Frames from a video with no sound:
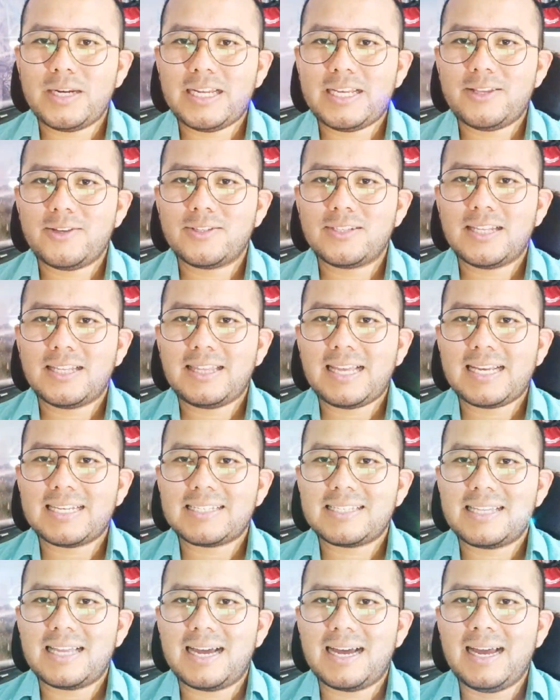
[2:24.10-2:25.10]
Unidos de
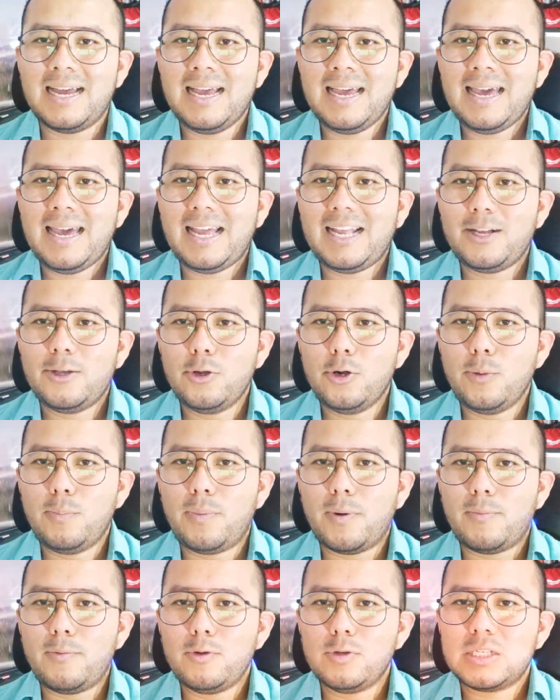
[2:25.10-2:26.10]
Tesla. El
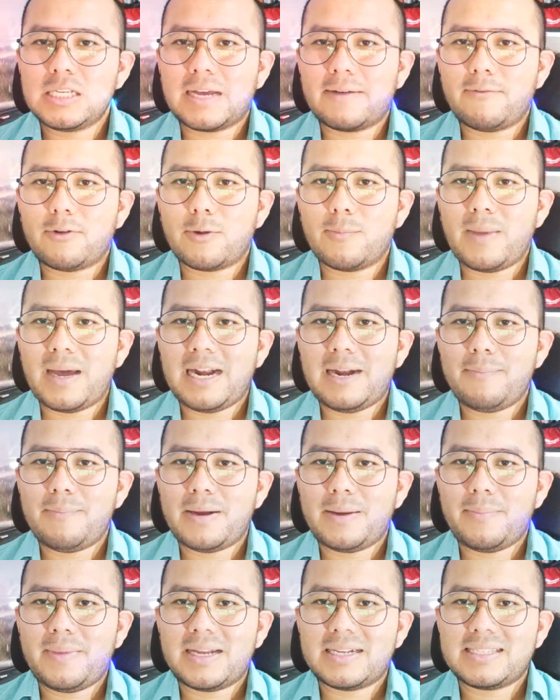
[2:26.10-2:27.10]
grupo busca formar el
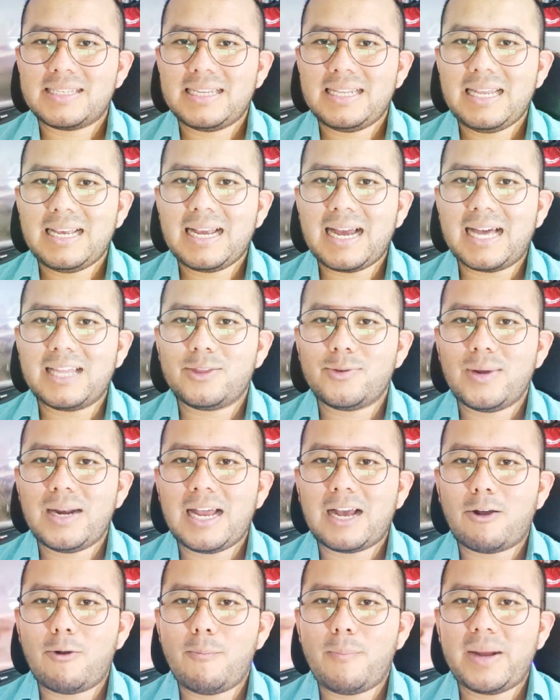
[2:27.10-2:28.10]
primer sindicato en
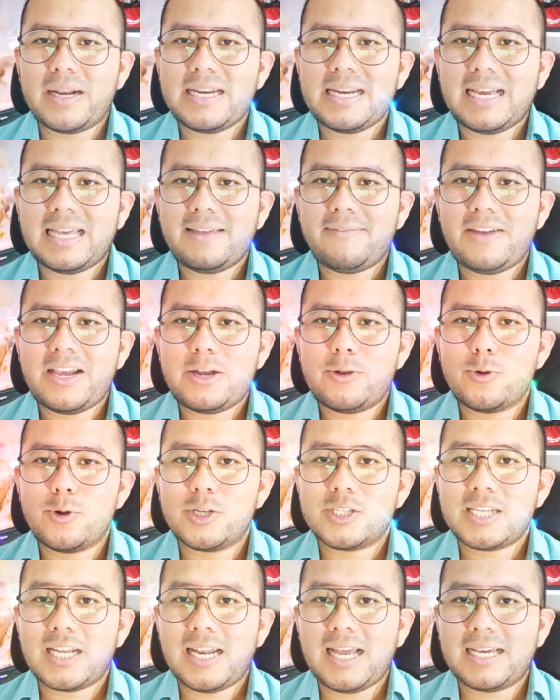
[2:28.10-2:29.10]
la compañía de
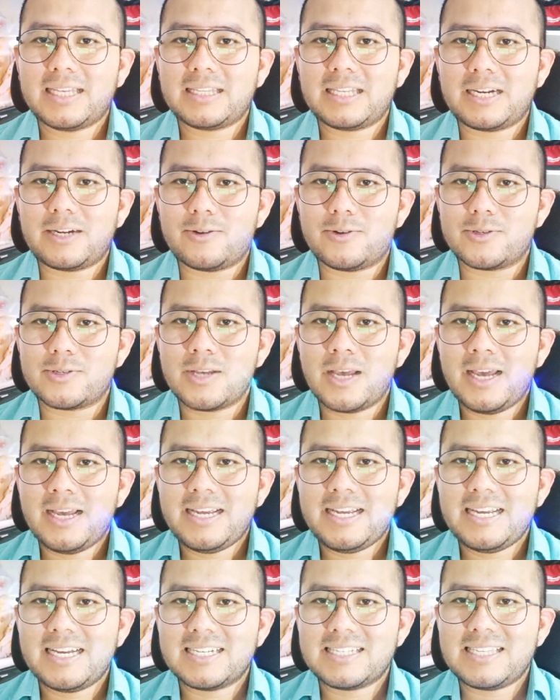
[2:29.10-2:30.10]
vehículos eléctricos
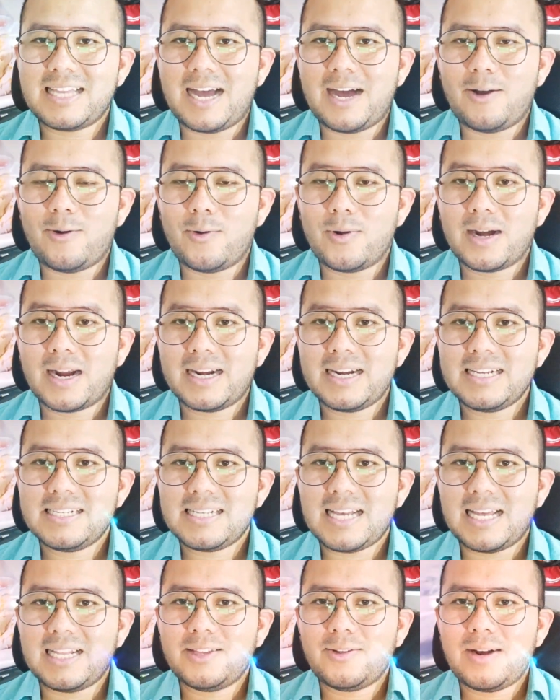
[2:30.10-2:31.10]
y está
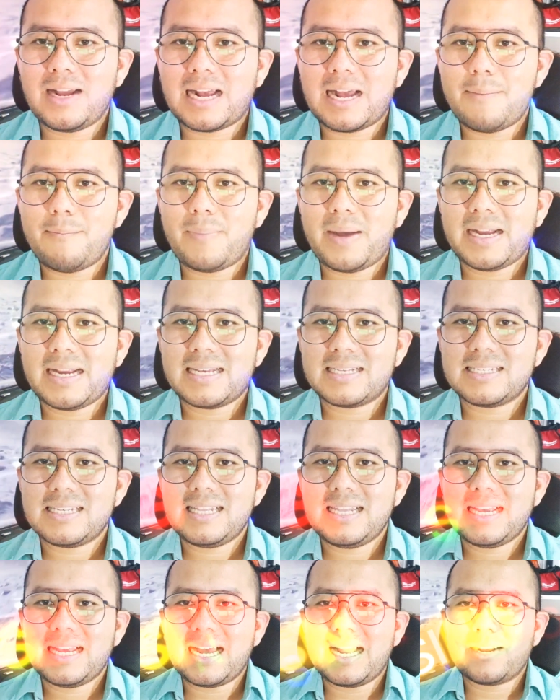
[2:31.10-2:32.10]
organizando la campaña
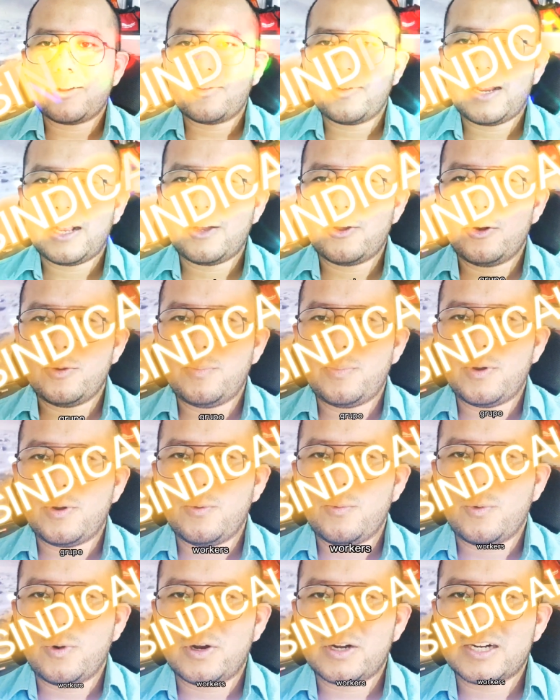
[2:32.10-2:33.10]
sindical con el
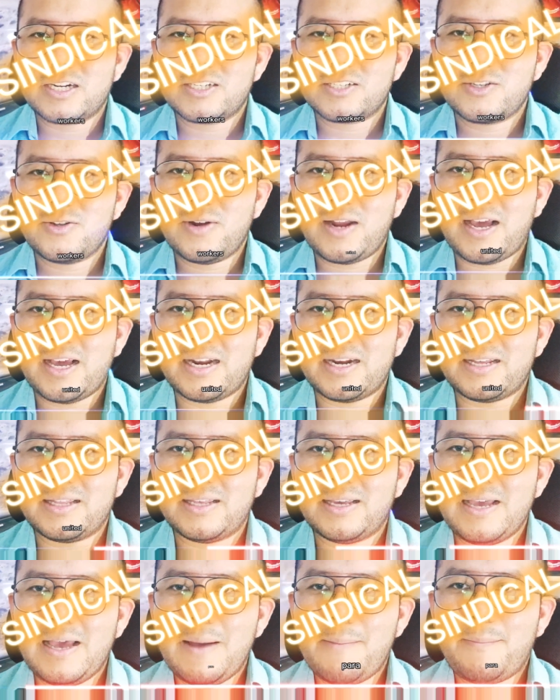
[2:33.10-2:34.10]
grupo Workers United
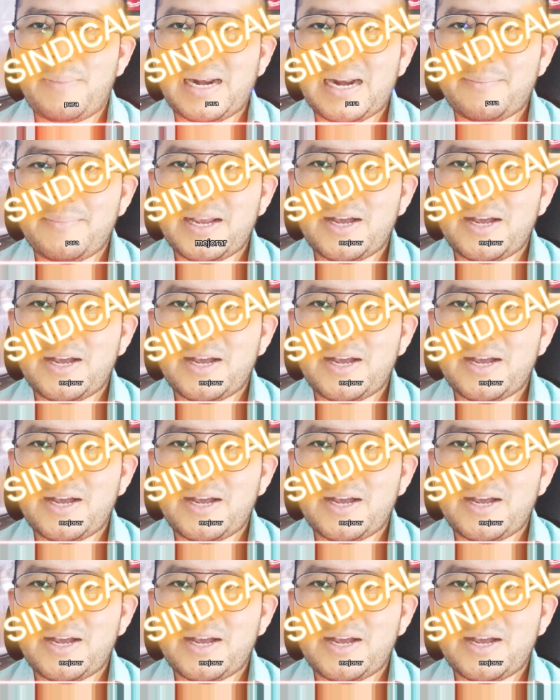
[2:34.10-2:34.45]
para